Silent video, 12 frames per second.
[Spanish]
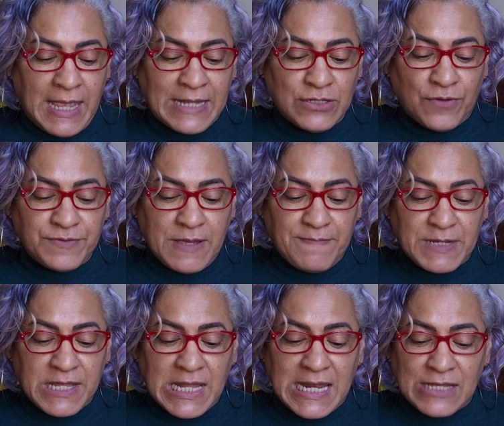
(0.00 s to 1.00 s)
En
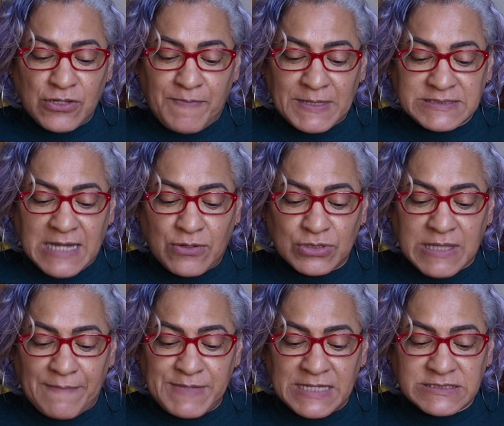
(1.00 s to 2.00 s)
noviembre del año pasado
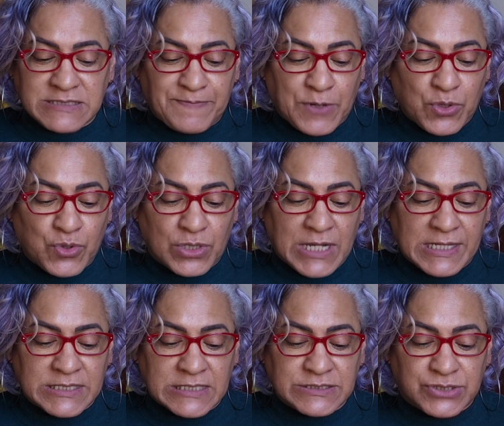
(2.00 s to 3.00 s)
también se produjo la
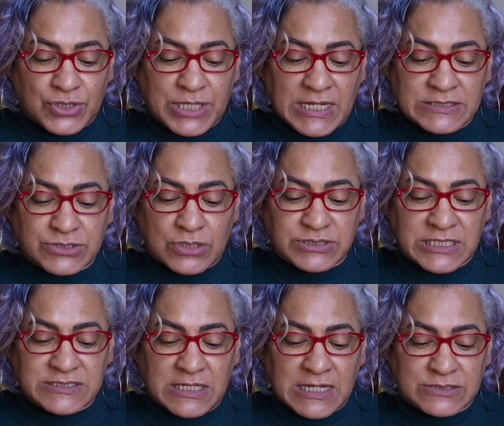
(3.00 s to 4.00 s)
detención del
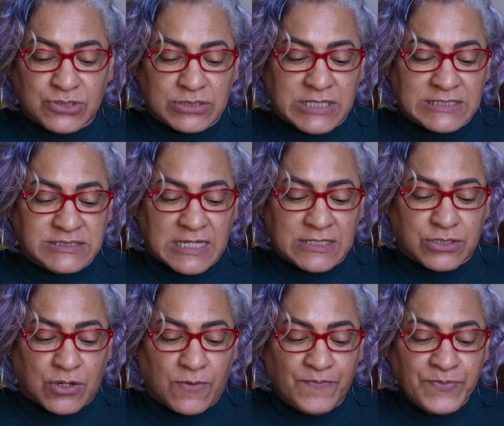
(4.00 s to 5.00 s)
entonces director del
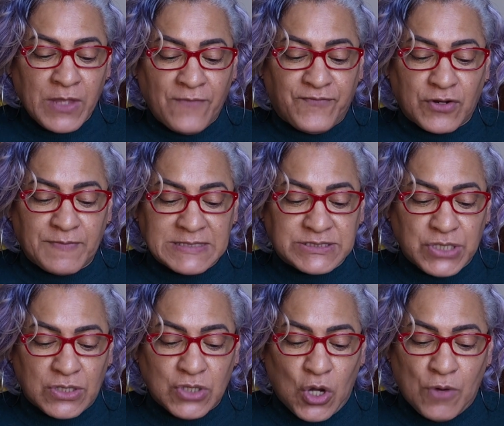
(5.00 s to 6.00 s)
Centro
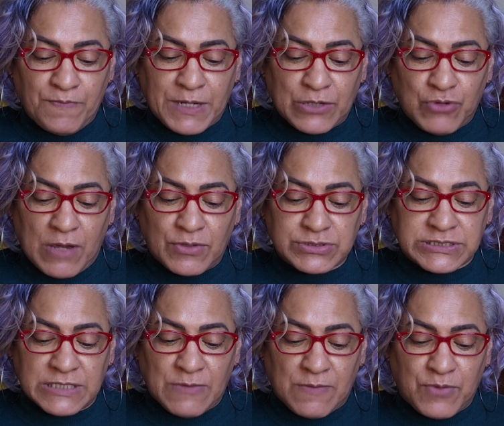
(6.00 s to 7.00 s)
Formación Hombre Nuevo,
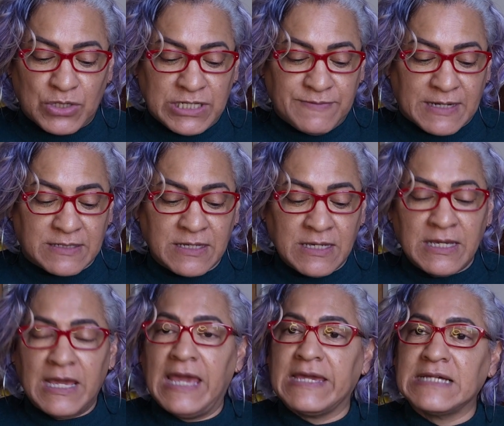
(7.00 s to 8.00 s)
Simón Bolívar.
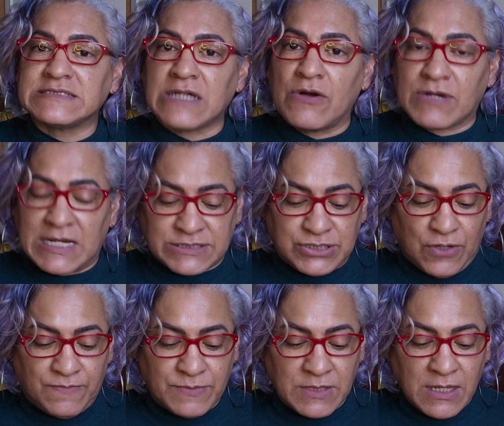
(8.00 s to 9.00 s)
En esa
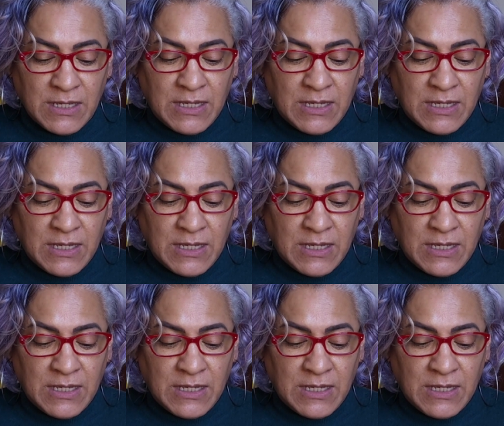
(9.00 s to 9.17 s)
ocasión,